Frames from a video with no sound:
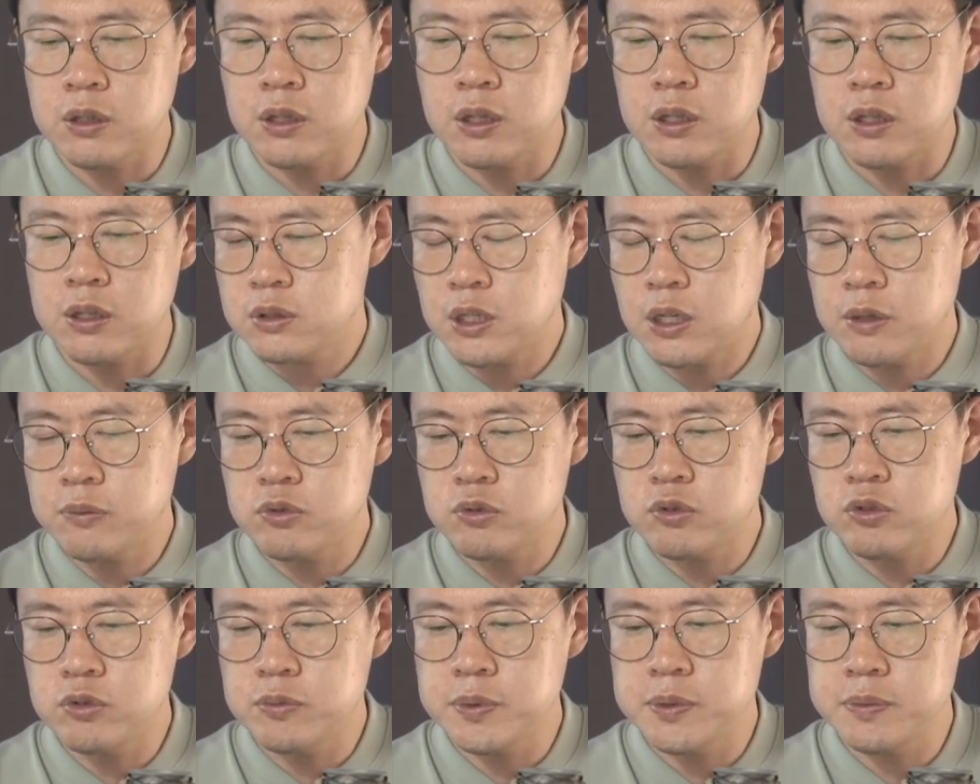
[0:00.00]
게
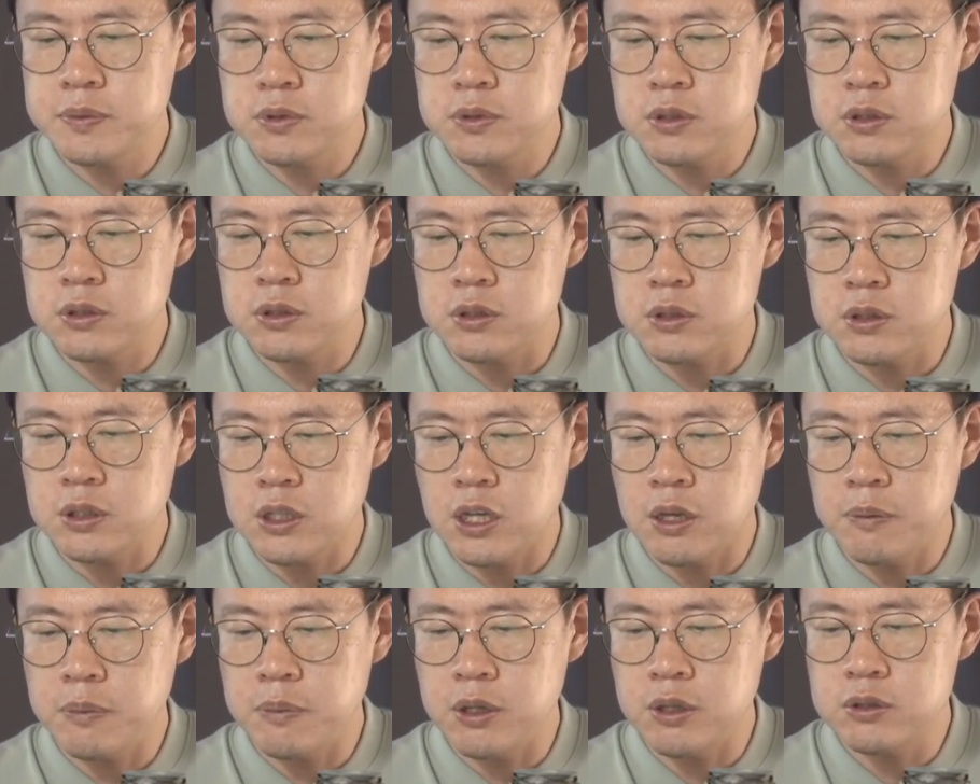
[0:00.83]
탐구 부분은
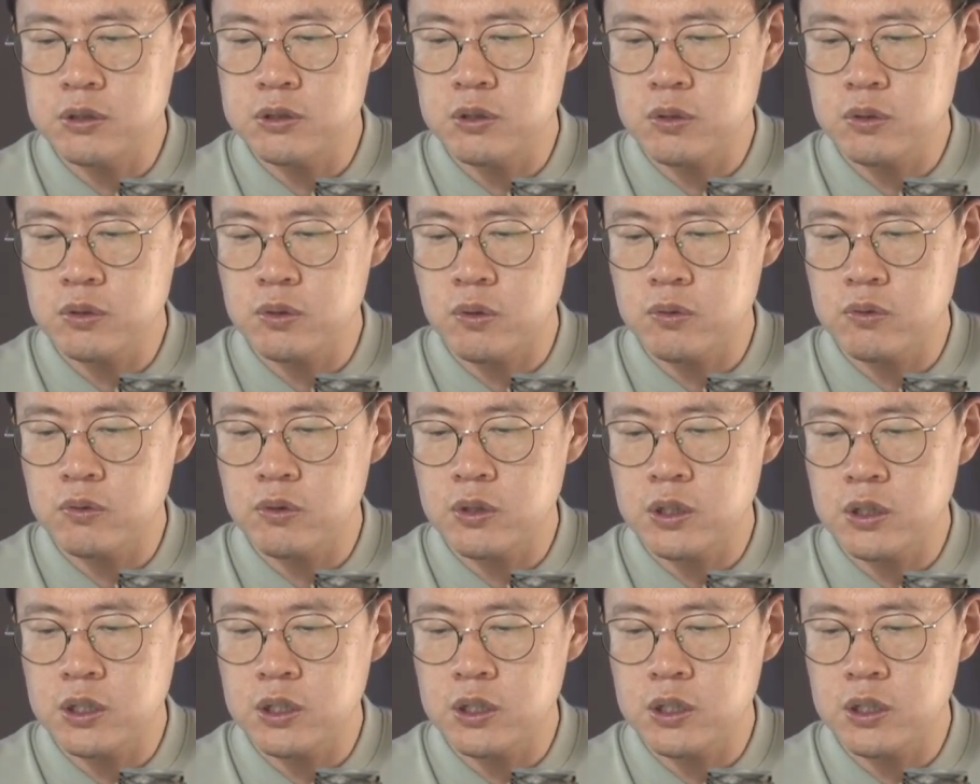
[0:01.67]
내면적 욕구가